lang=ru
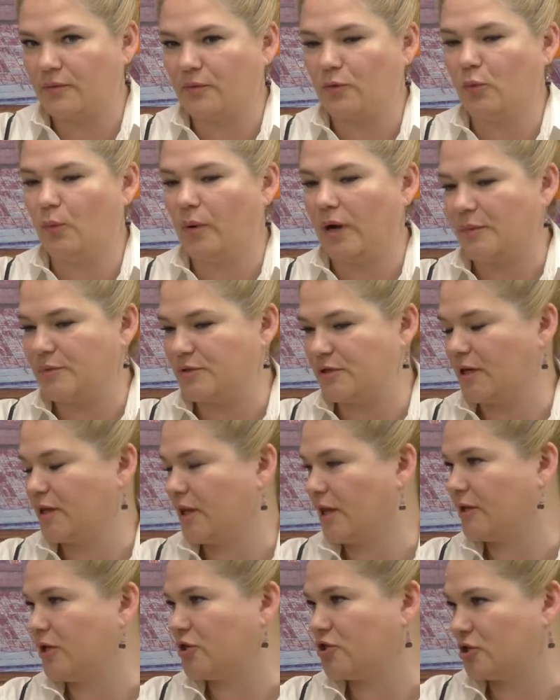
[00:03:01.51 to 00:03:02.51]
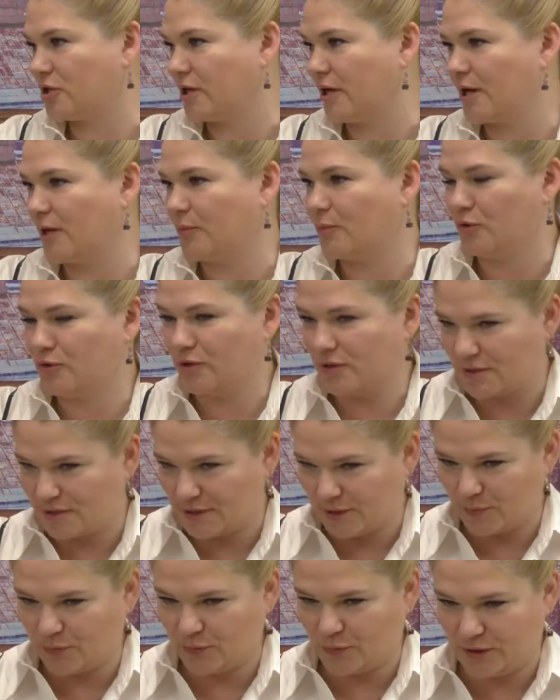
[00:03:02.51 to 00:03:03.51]
любая психологическая работа с
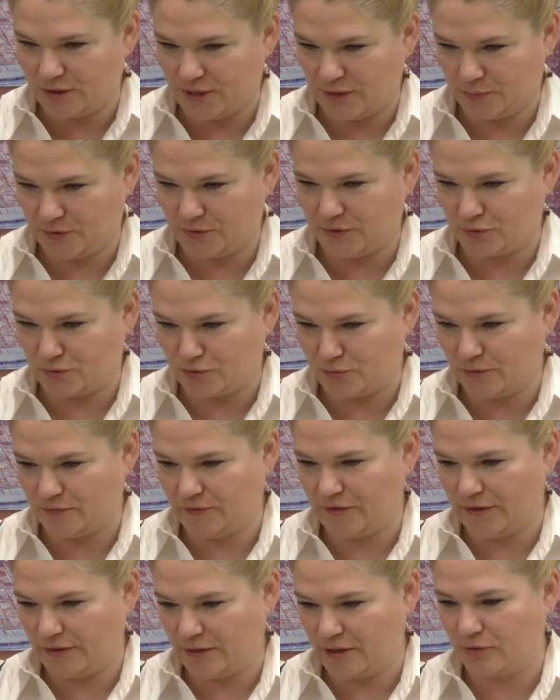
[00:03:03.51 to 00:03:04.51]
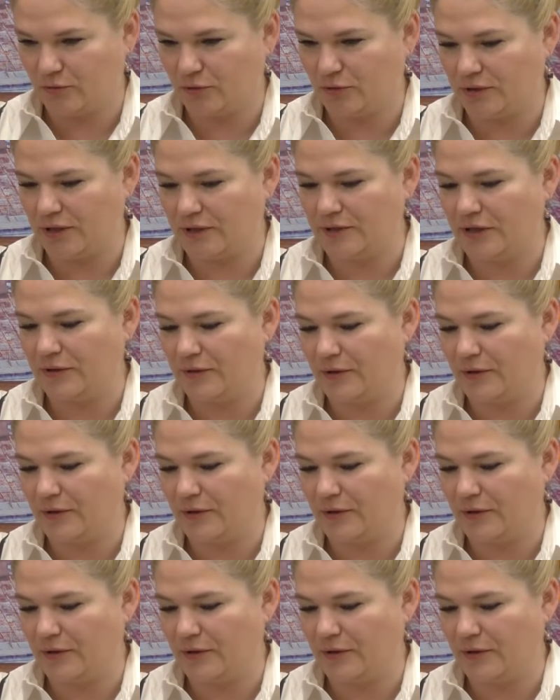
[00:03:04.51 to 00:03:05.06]
собой, она подразумевает какое-то